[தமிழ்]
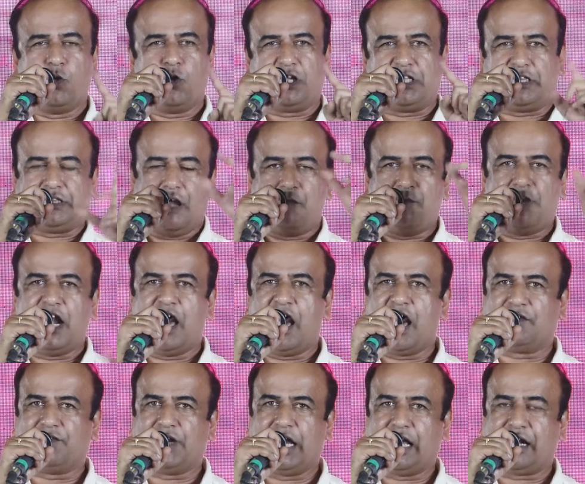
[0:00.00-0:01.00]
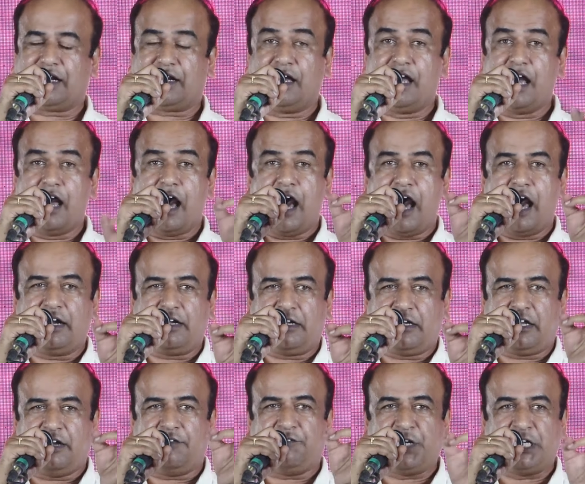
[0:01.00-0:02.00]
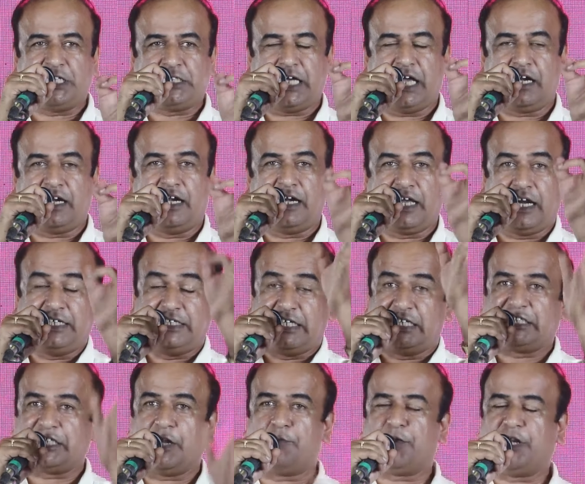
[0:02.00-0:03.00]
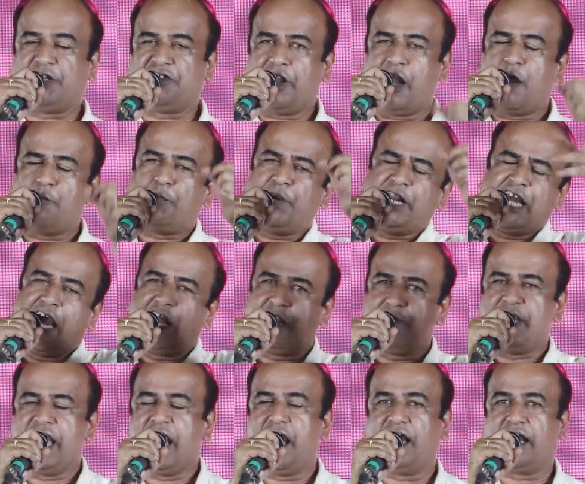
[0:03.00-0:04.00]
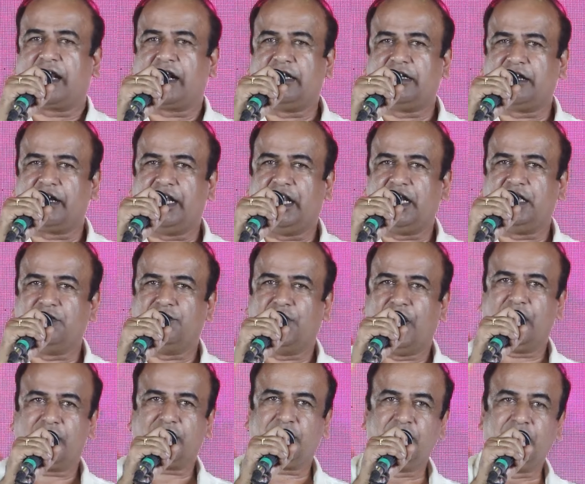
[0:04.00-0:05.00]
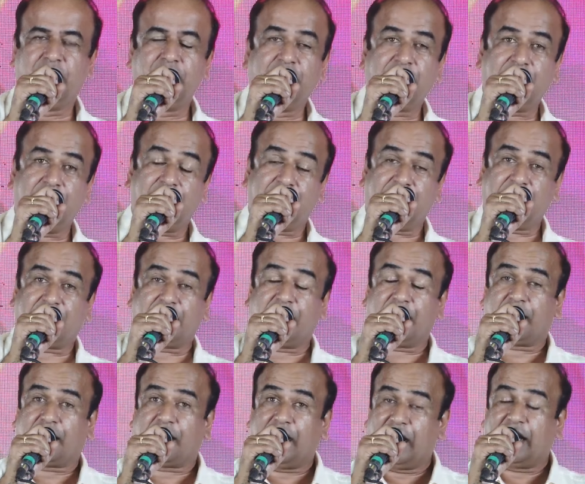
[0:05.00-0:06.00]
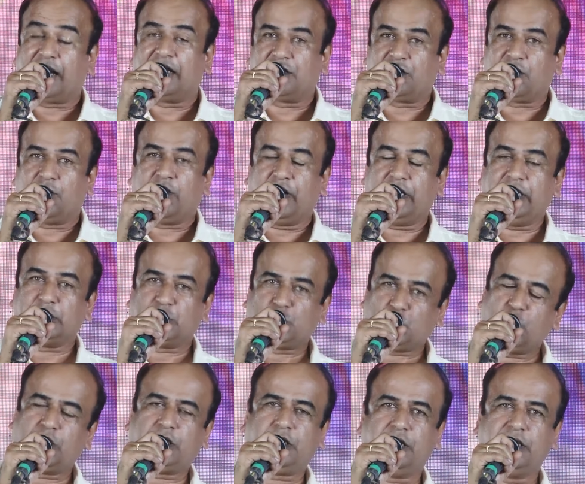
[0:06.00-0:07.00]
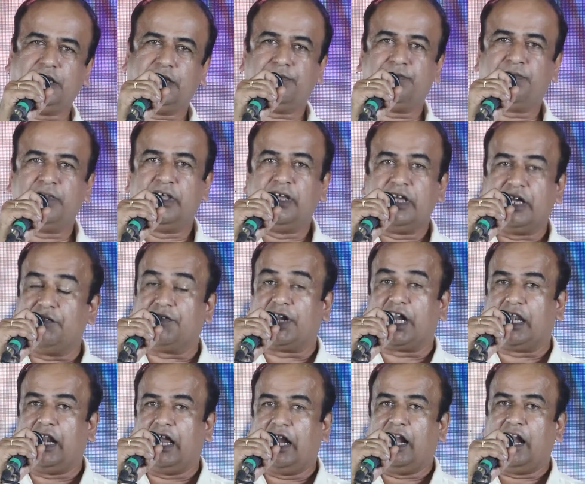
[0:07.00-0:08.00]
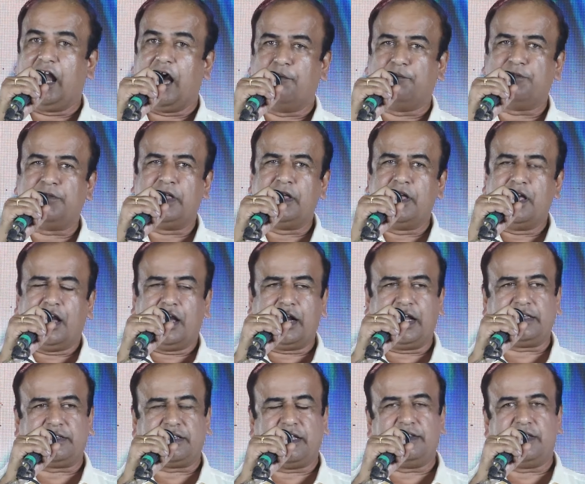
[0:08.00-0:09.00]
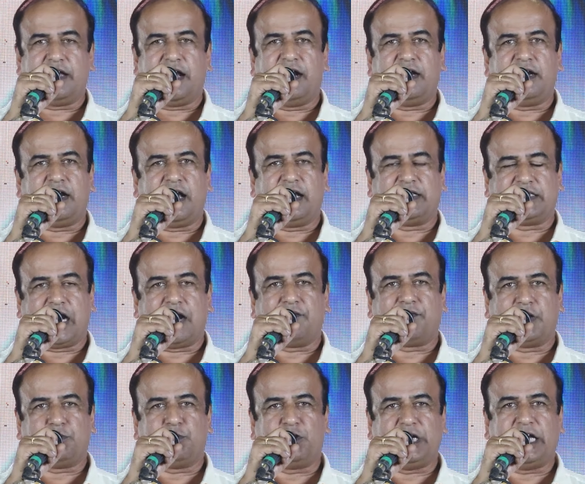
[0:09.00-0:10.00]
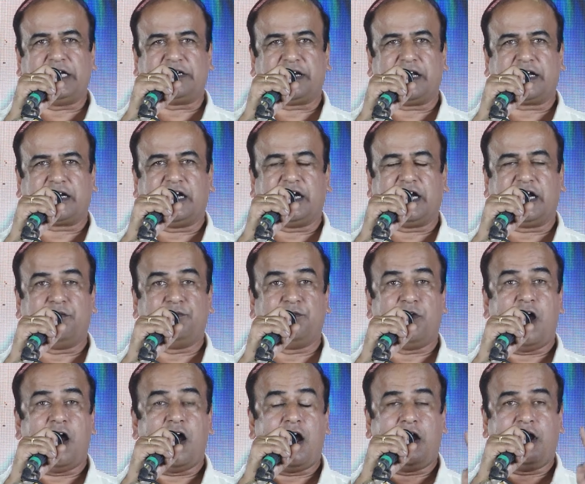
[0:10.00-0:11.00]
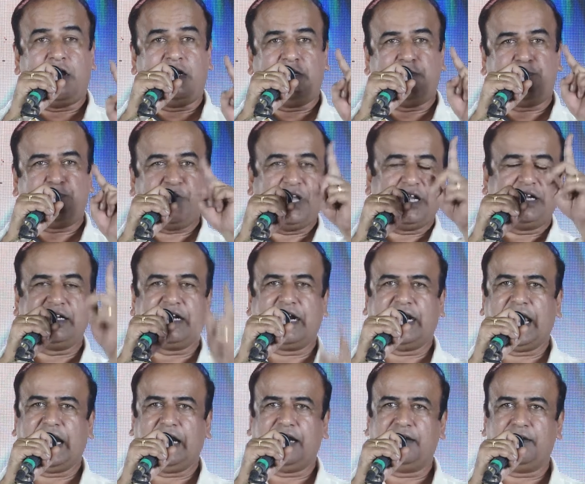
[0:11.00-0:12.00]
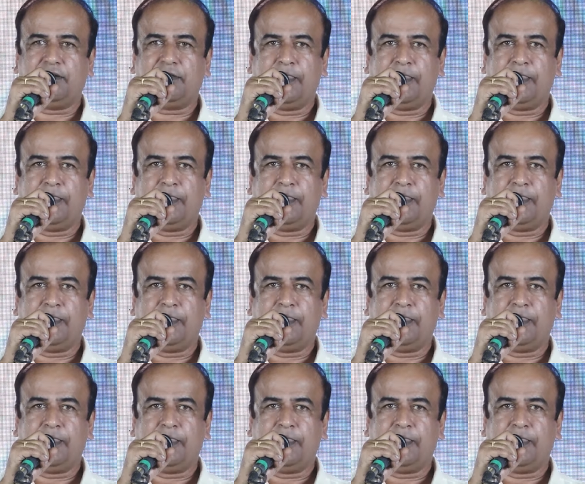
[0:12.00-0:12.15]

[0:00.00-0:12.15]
ஒரு தமிழ் ஆர்வலர் ஆர்டிபிஷியல் இன்டெலிஜென்ஸை பற்றி அப்படி அருமையாக கற்று எழுதுவார் இன்றைக்கு கழகத்தினுடைய சொத்து இவர்கள் எல்லாம் அனைத்து இந்திய அண்ணா திராவிட முன்னேற்ற கழகம் ஆள் பெருங்கடல்